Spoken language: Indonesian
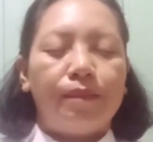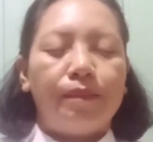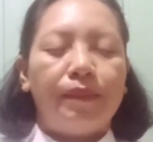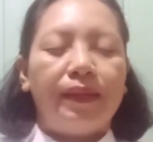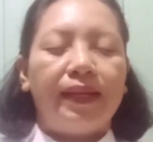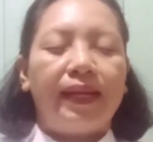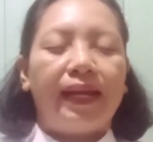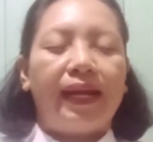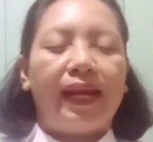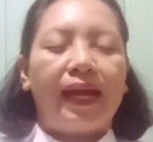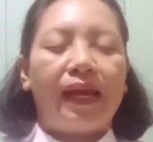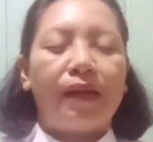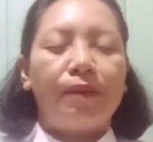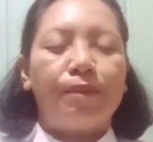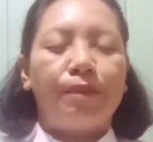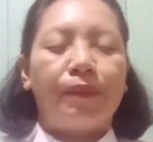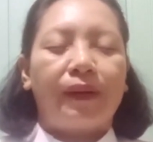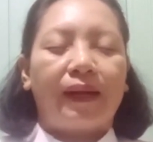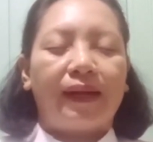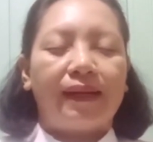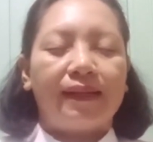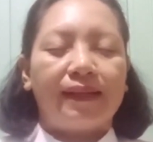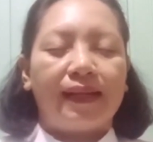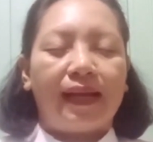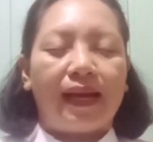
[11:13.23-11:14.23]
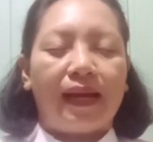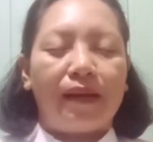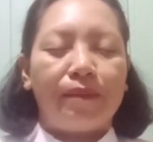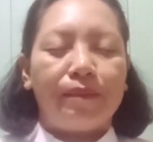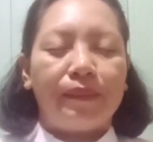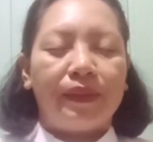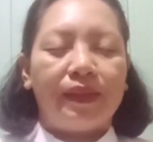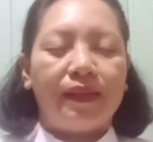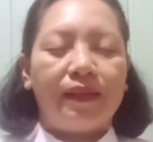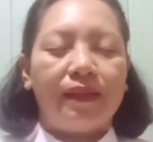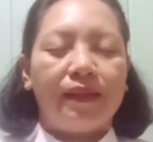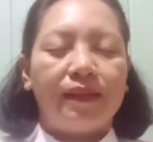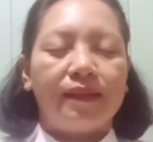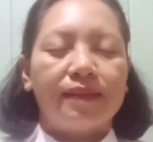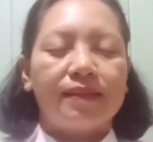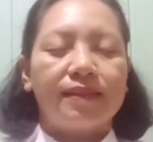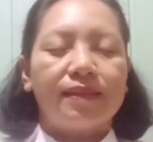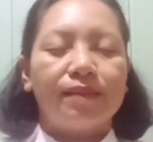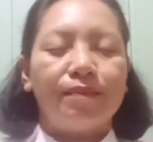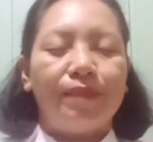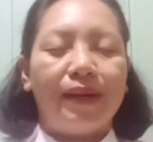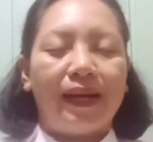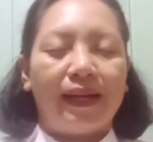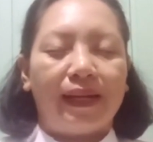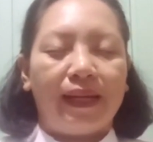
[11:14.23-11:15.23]
mengenai peran kami
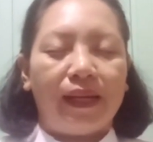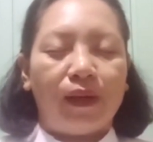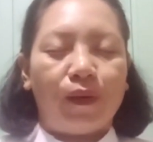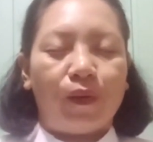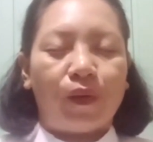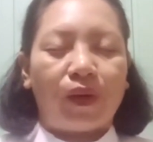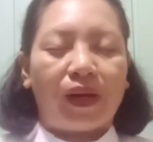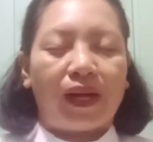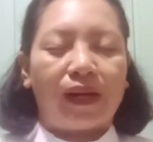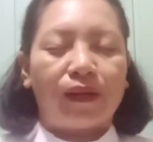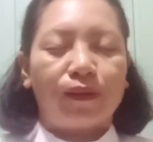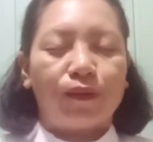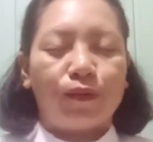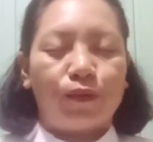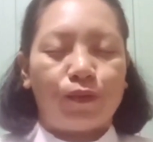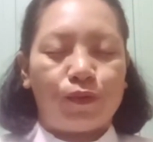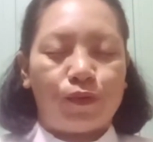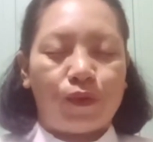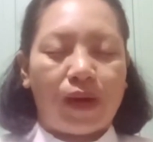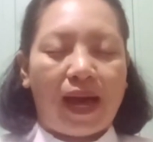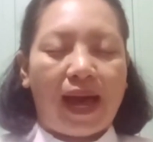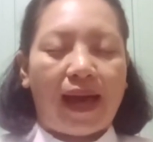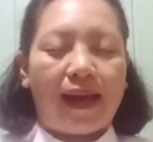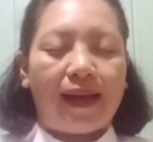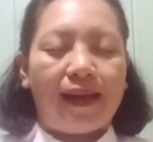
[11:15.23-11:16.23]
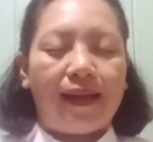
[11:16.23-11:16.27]
sebagai orang tua.